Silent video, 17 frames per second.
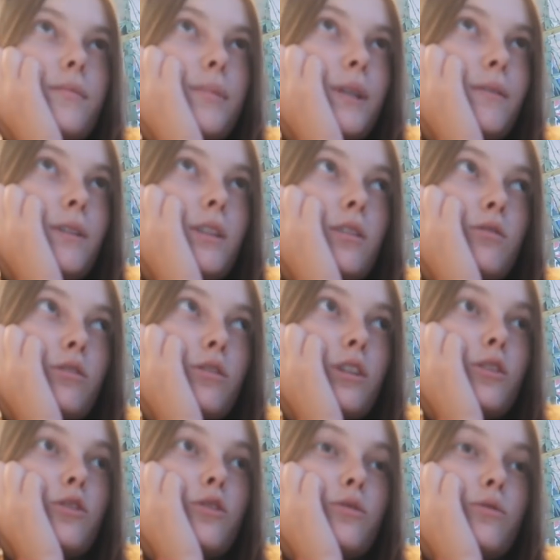Правда, я уже
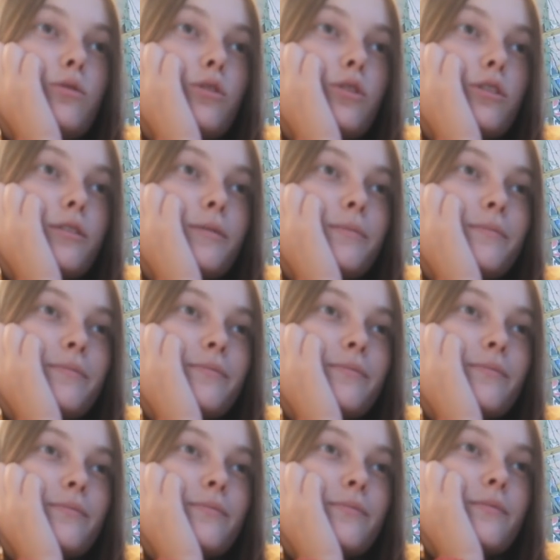хочу кушать.
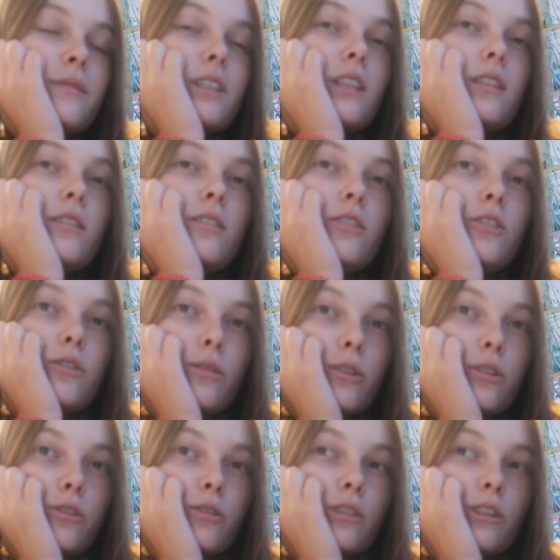Еще
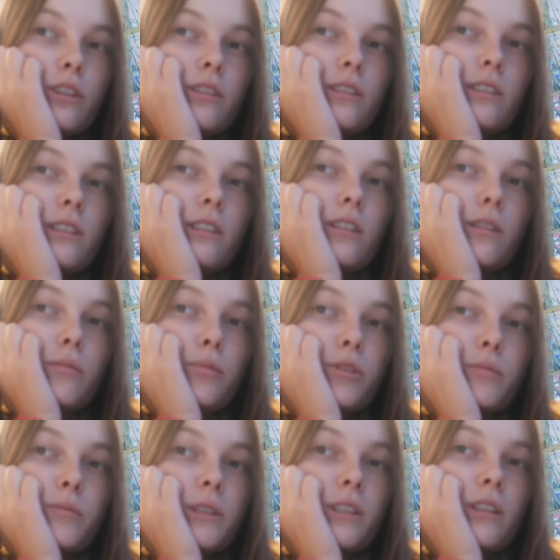хочу сходить книги
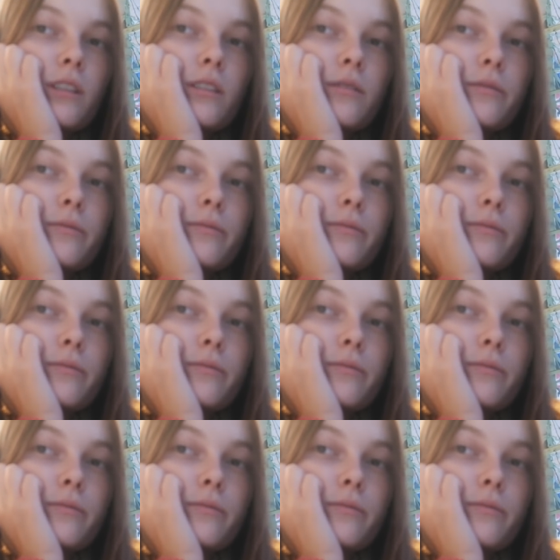посмотреть.